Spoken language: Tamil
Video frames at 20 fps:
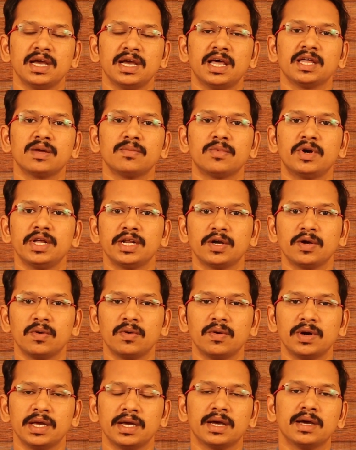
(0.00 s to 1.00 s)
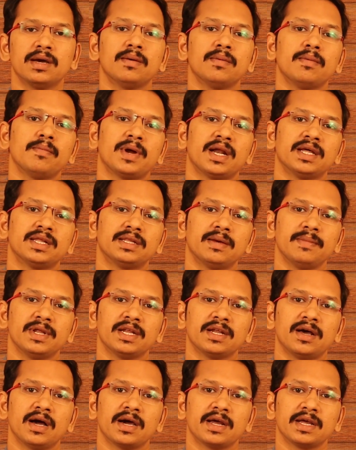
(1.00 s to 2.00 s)
சரி அதுக்கு முன்னாடி இருக்கக்கூடிய
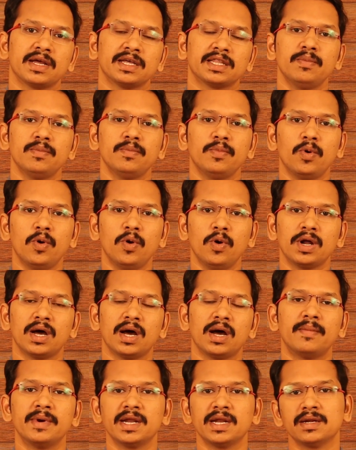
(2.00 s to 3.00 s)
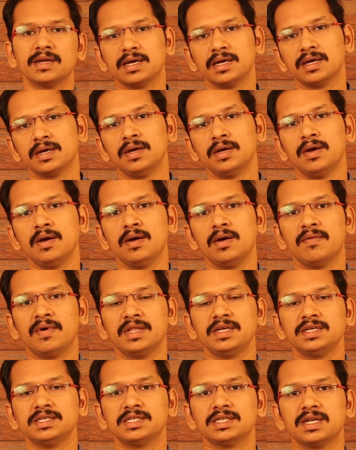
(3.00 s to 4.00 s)
பழந்தமிழ் நாகரிகத்தில் போர் அப்படின்னு
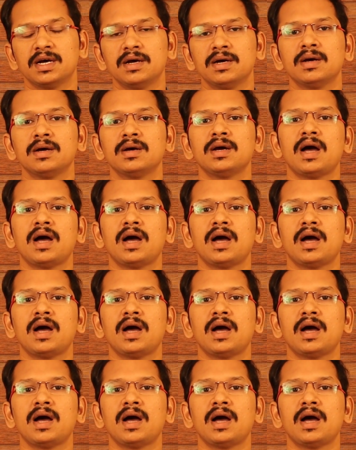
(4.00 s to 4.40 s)
வந்துச்சுன்னா